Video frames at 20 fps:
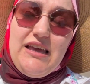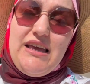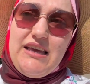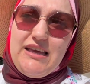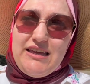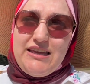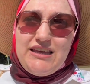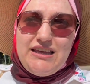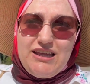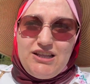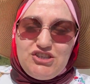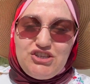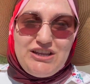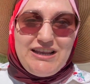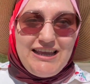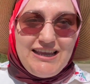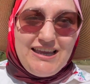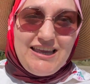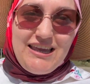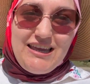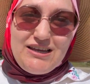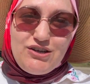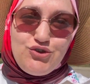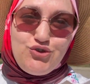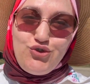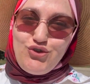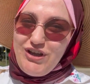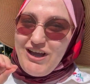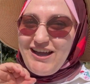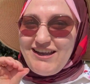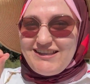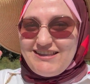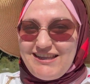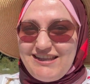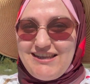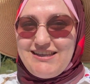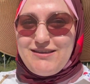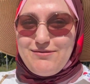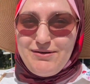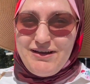e, çilek şu tarihten
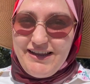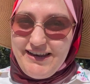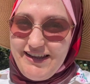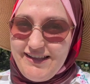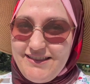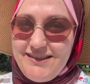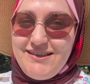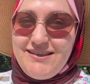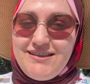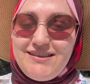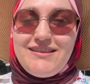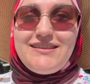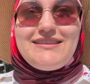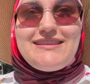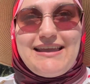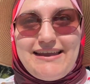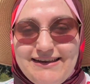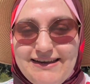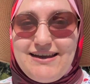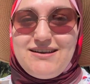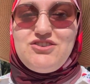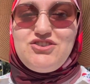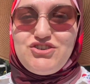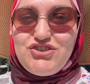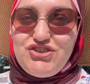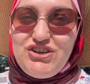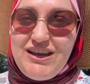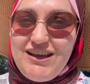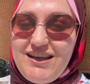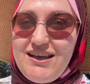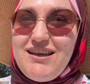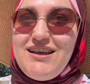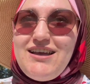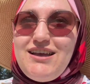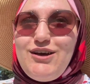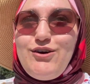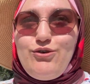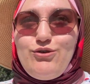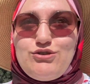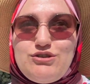itibaren tekrar çıkacak.
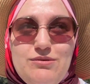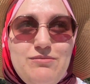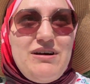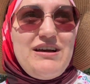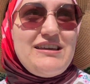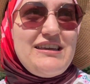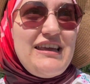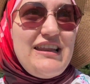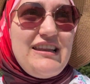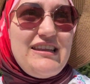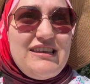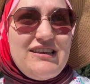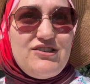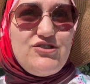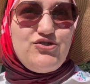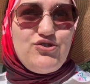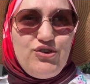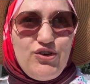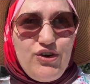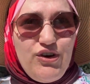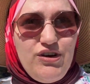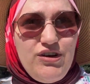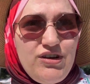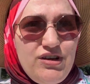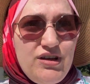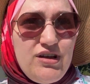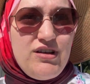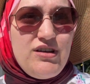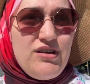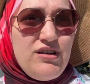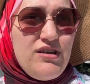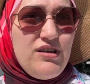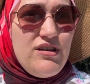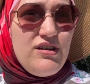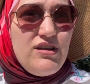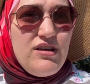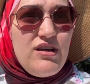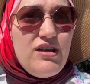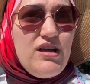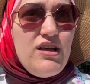O zaman gelin yazıyor.
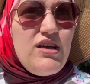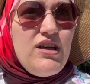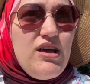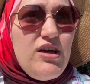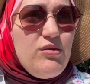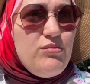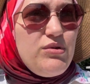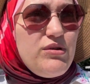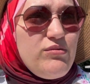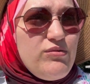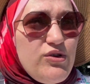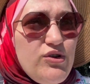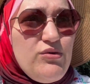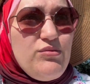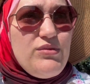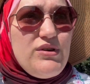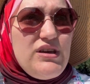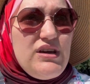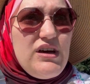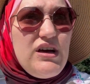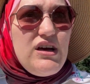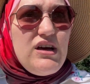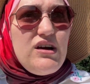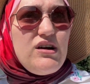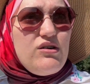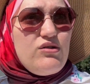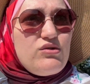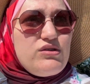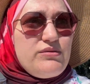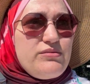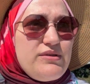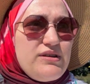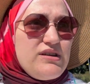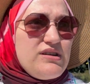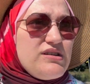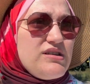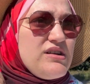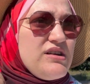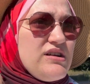Bilmiyorum ki. Ha olabilir.